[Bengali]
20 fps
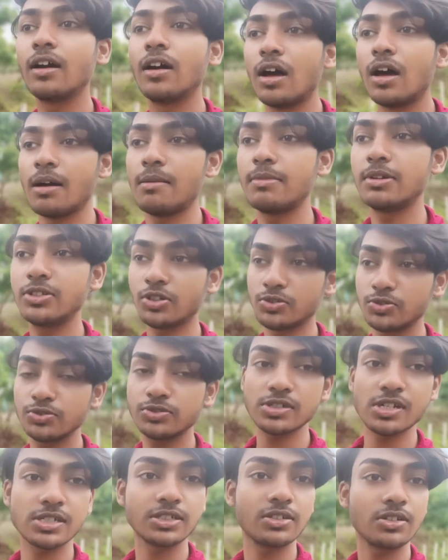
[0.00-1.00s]
আমার যতদূর
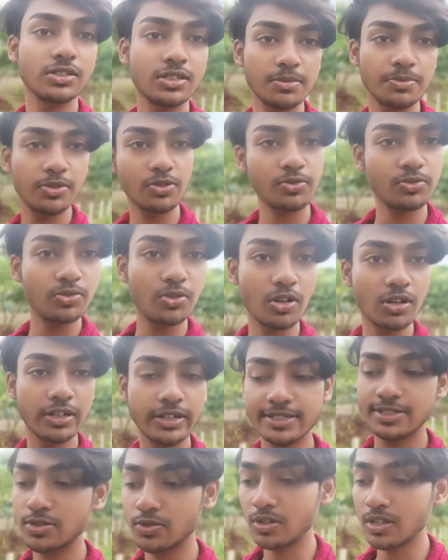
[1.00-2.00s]
আসার কথা আমি ততদূর অলরেডি
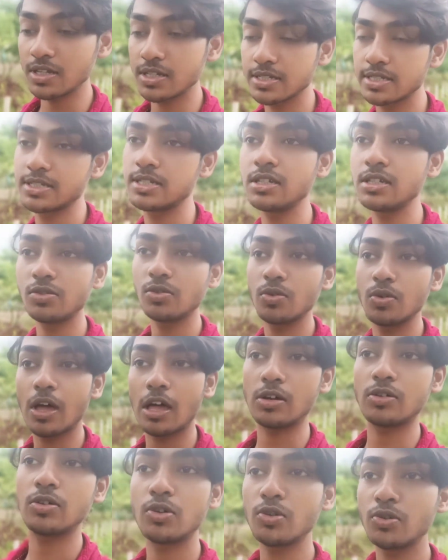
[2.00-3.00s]
চলে এসেছি তো
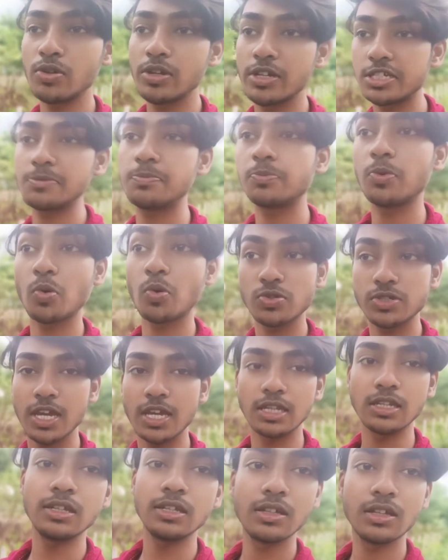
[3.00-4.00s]
এখনও এসে
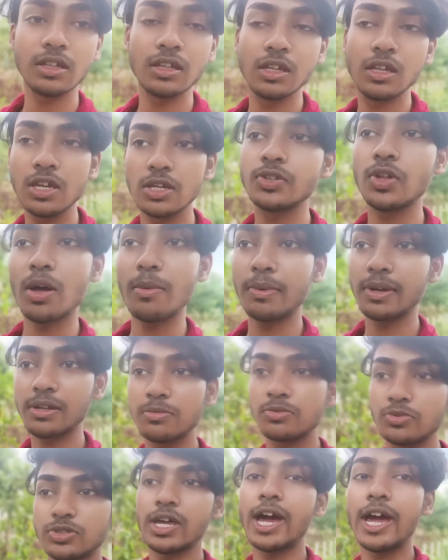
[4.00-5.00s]
পৌঁছায়নি তো আমাকে
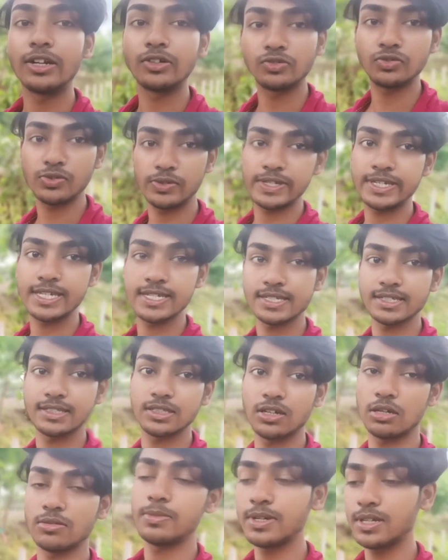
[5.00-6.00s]
বোধহয় আরেকটু এগিয়ে যেতে
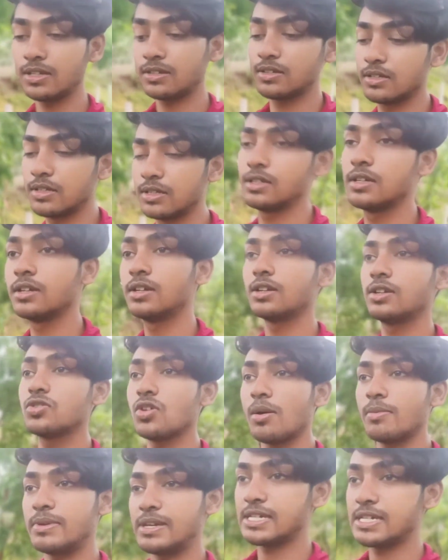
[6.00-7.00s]
হবে তো
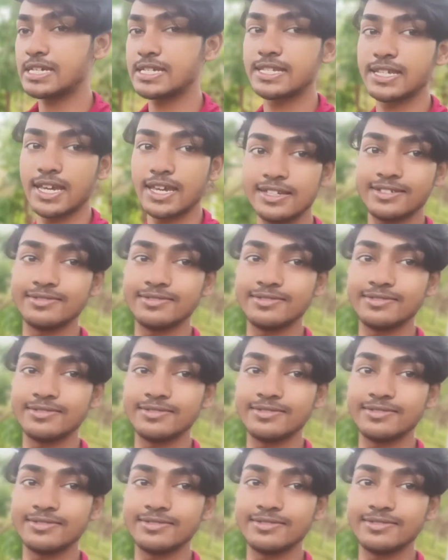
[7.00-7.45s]
আমি এগিয়ে যাই